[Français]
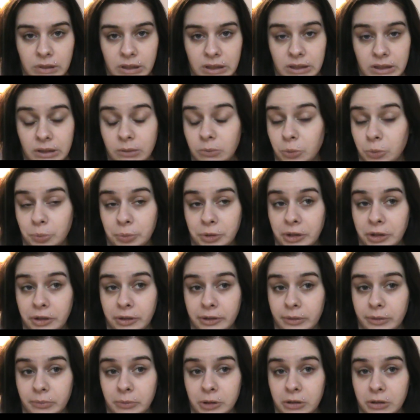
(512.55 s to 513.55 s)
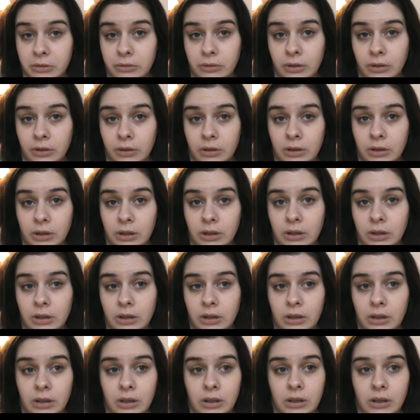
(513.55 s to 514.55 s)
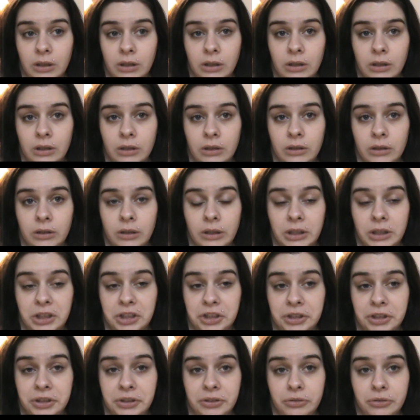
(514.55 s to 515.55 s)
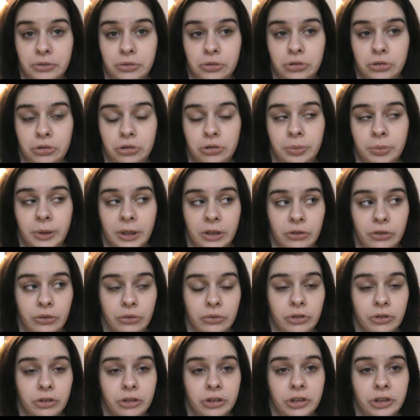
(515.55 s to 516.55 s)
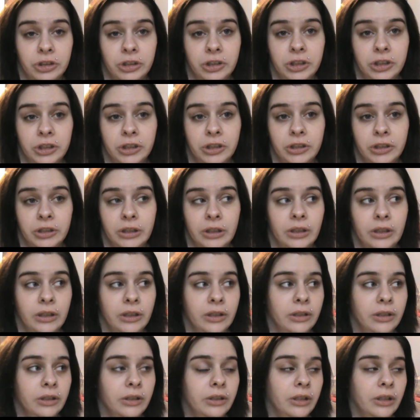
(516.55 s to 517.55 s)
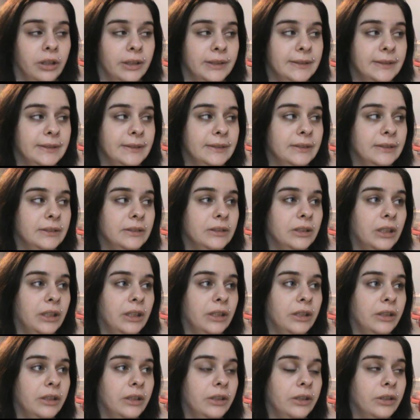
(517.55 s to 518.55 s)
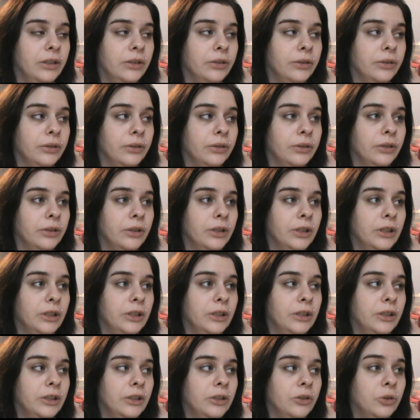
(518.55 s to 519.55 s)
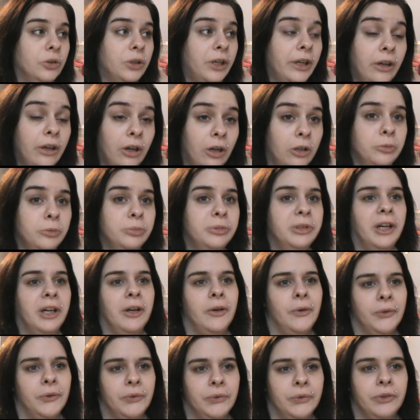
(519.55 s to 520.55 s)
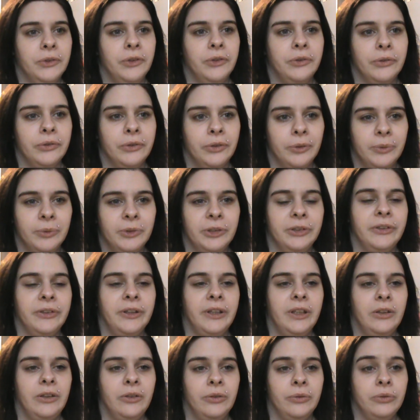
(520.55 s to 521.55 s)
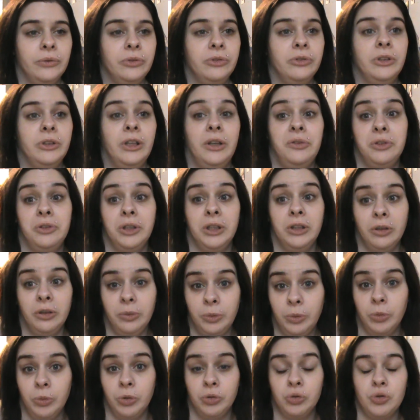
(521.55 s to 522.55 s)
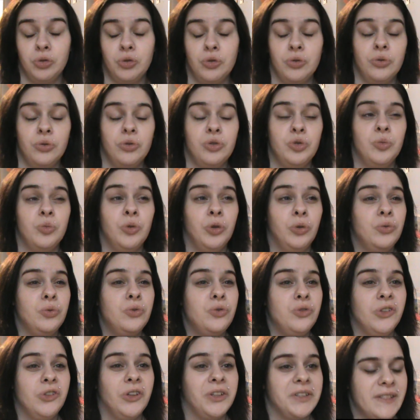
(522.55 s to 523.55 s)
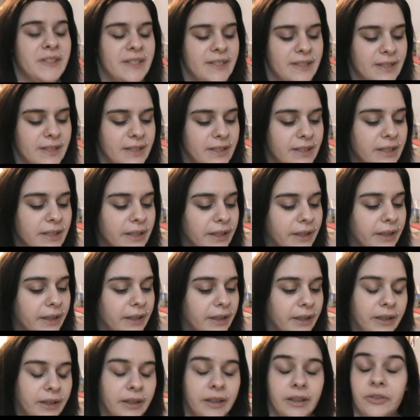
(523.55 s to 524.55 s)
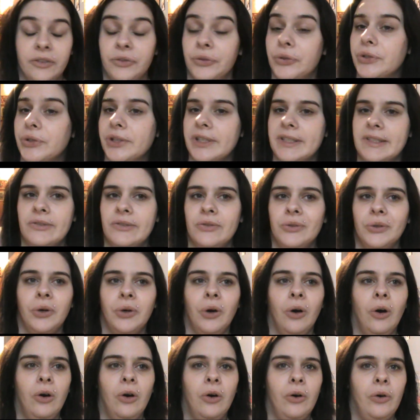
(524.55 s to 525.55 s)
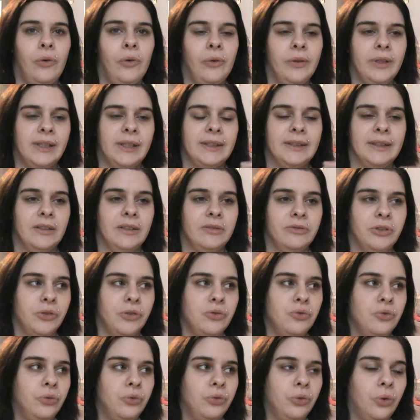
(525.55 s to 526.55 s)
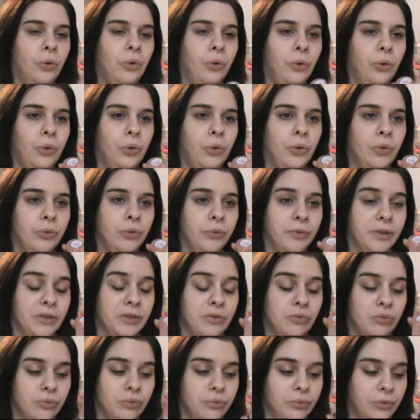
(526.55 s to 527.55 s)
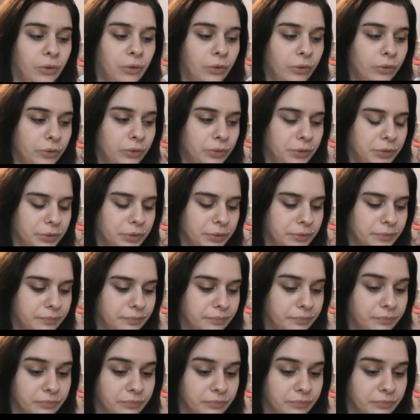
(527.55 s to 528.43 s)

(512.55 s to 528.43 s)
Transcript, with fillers: C'est mon meilleur ami quoi. Il est super gentil, il assez... Euh, on rigole bien quand on est ensemble, c'est vrai qu'on a fait énormément de choses, beaucoup de sorties, de restaurants, on a été à la foire du trône, on va souvent... Euh,